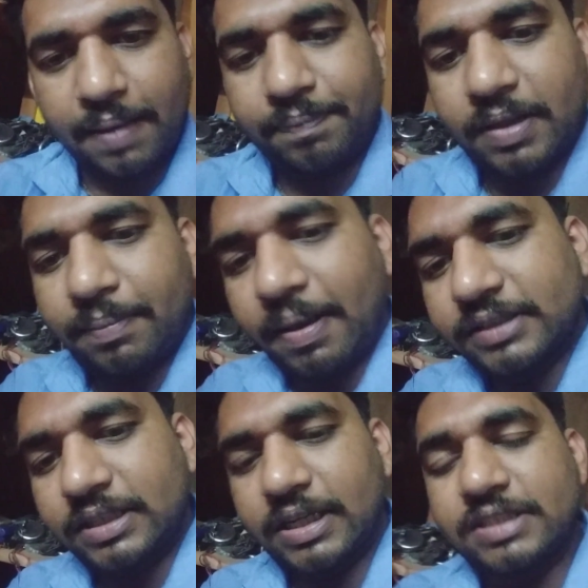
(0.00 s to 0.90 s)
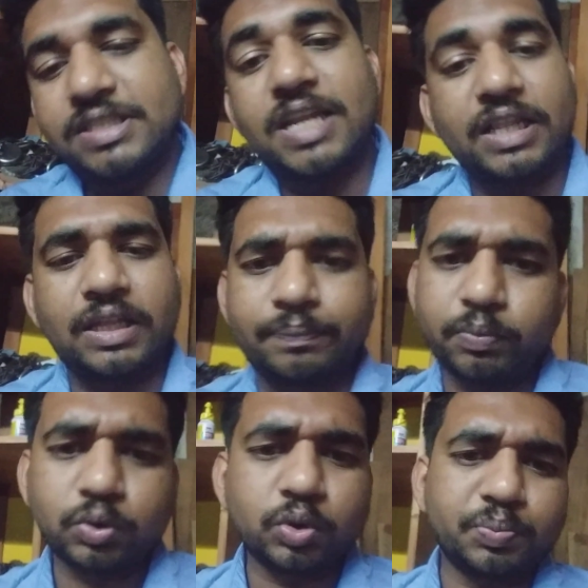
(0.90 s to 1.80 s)
আপনার বাজারে জিরার দাম
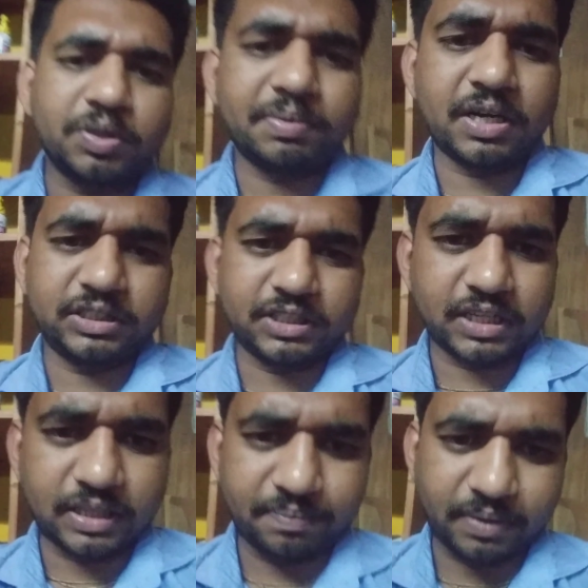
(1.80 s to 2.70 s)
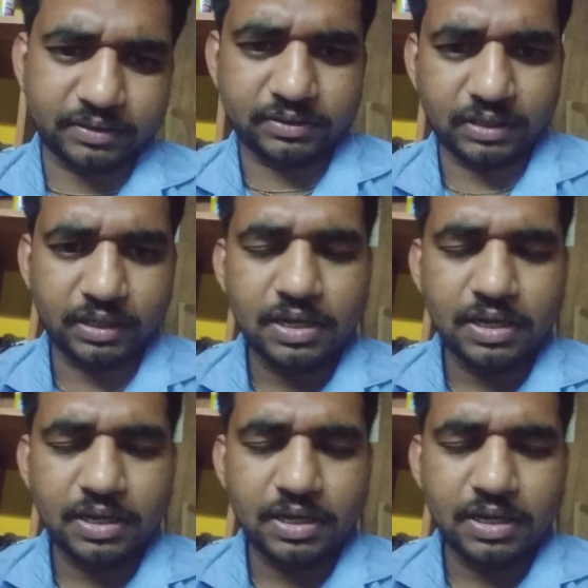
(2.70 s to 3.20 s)
প্রচুর পরিমাণে জিরার দাম বাড়ছে